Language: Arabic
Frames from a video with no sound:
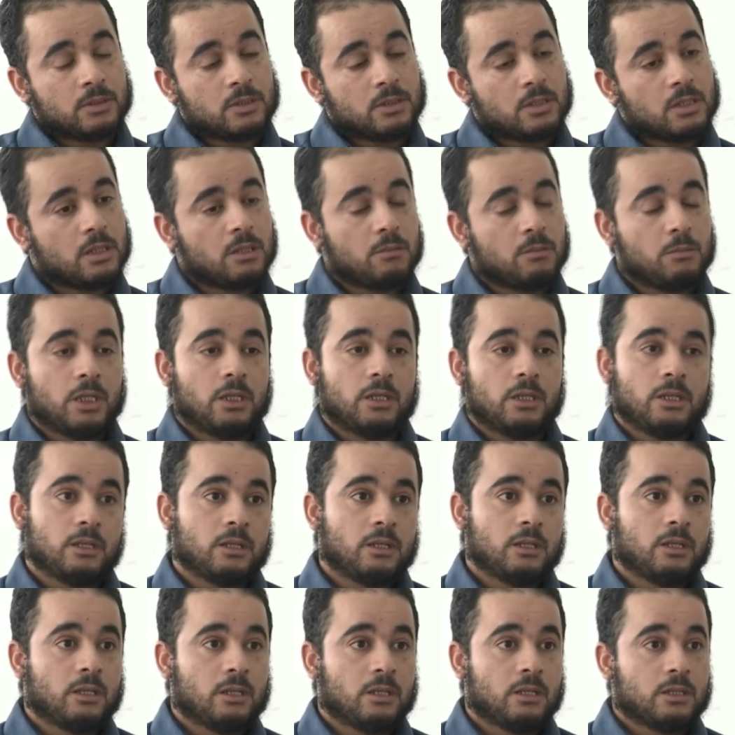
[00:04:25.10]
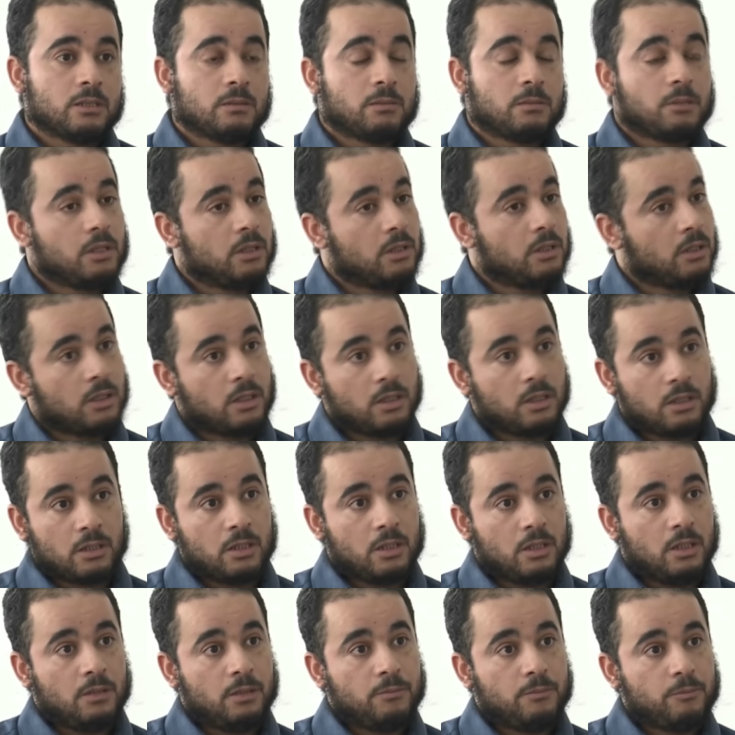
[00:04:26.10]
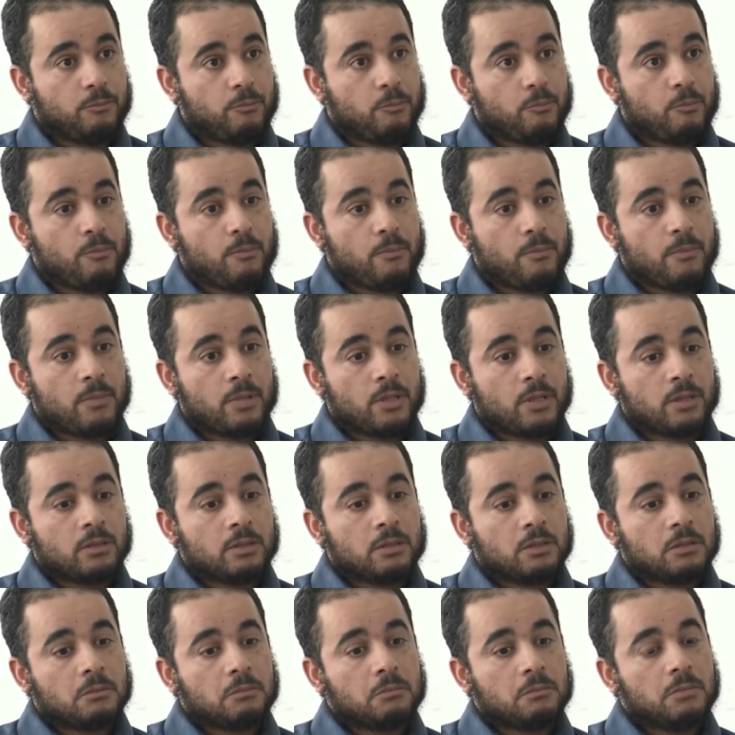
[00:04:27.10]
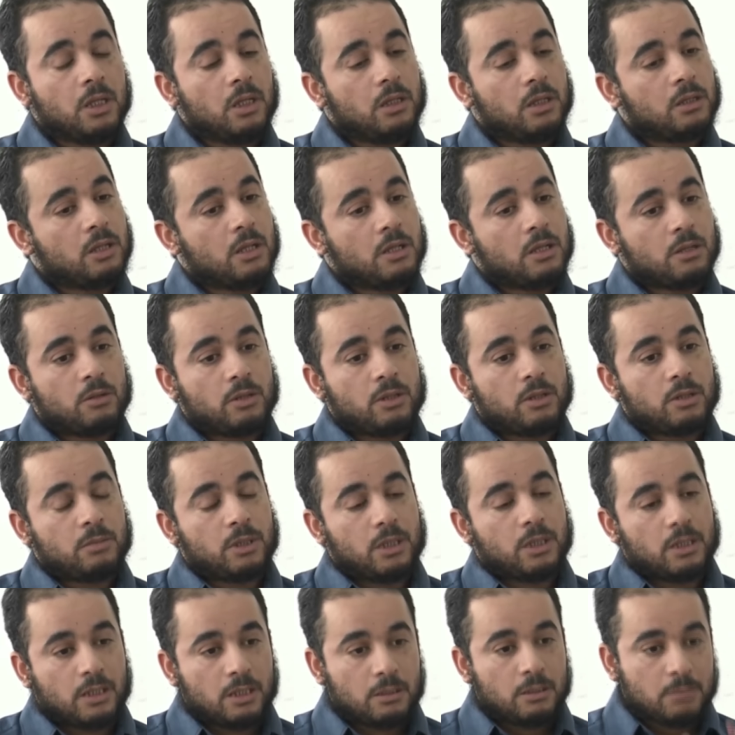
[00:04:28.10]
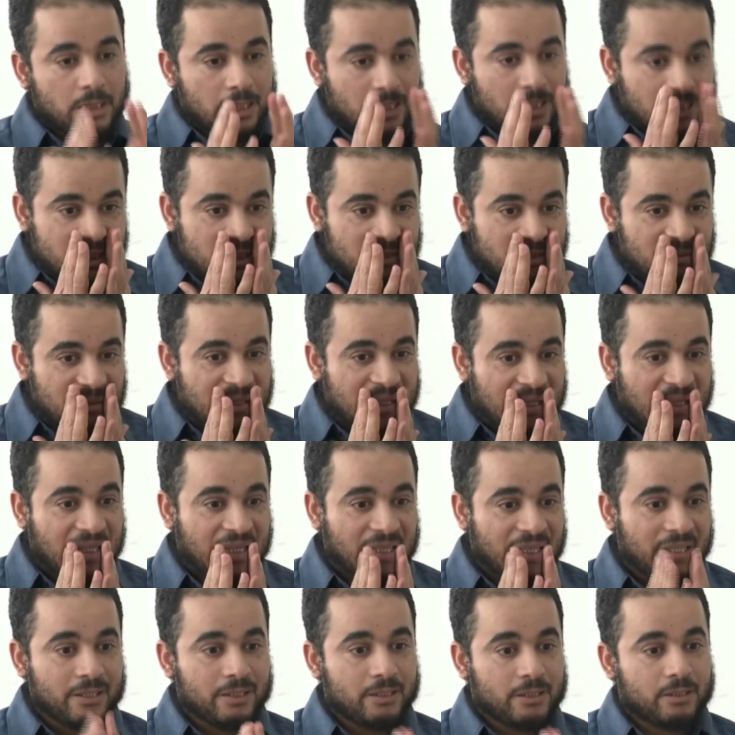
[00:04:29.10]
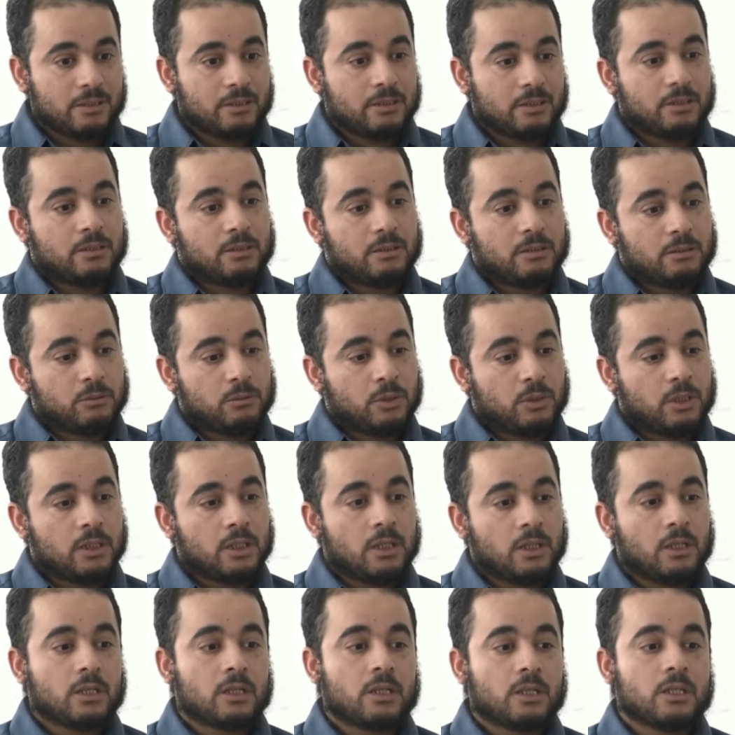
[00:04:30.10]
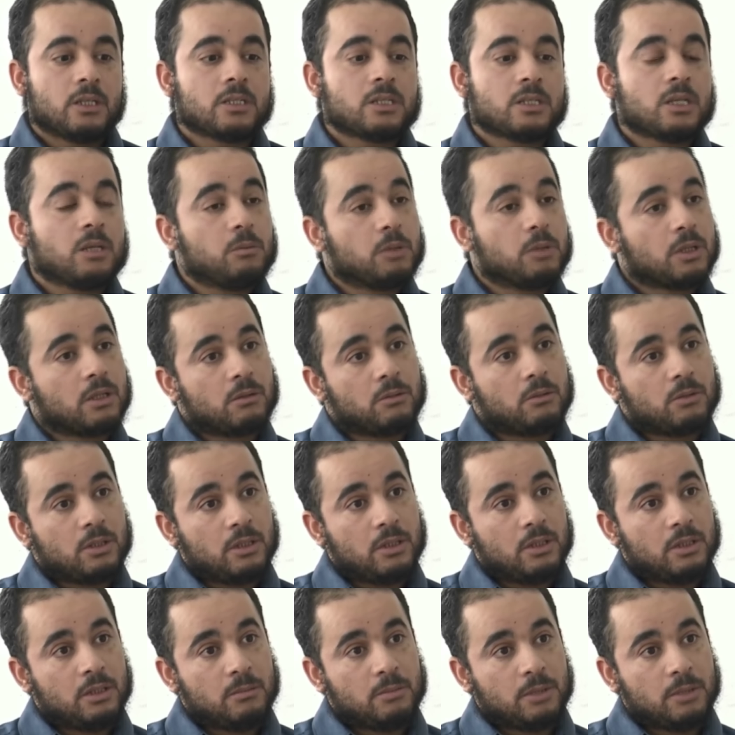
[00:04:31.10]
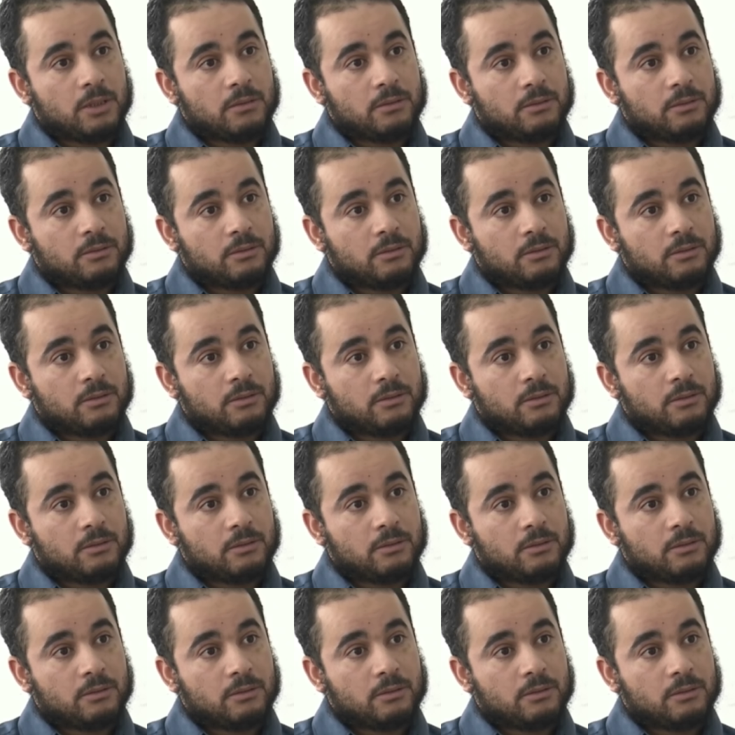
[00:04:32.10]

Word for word: سلم عليا قال لي هاي تبقى على خير راح بعد ثلاثة ولا أربع أيام تلاقيت مع واحد آخر قال لي صاحبك راه راح ليبيا